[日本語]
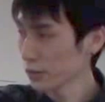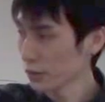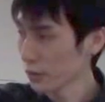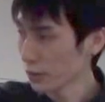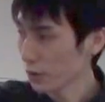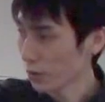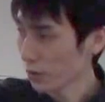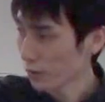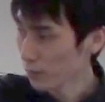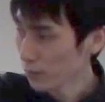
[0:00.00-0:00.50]
に
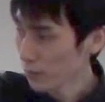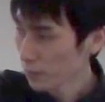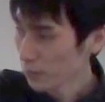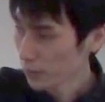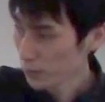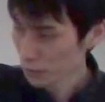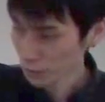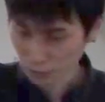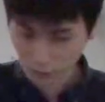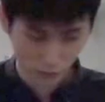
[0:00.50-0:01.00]
つく
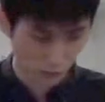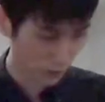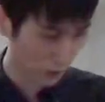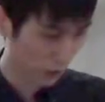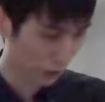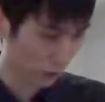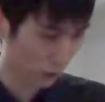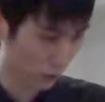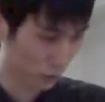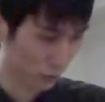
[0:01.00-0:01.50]
直
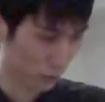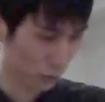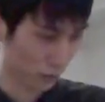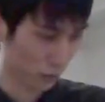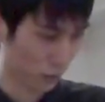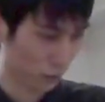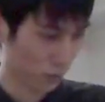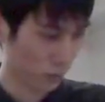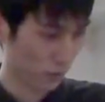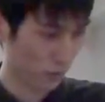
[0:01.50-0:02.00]
前核要
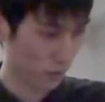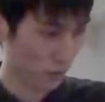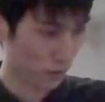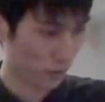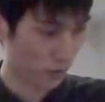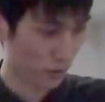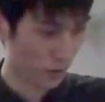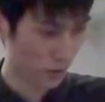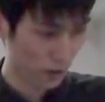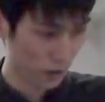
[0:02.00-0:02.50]
素
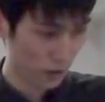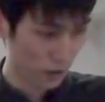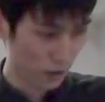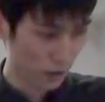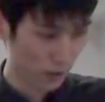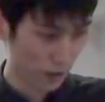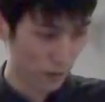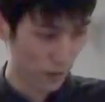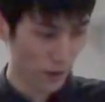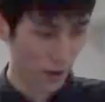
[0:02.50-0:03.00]

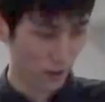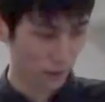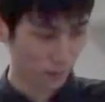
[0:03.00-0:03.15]
が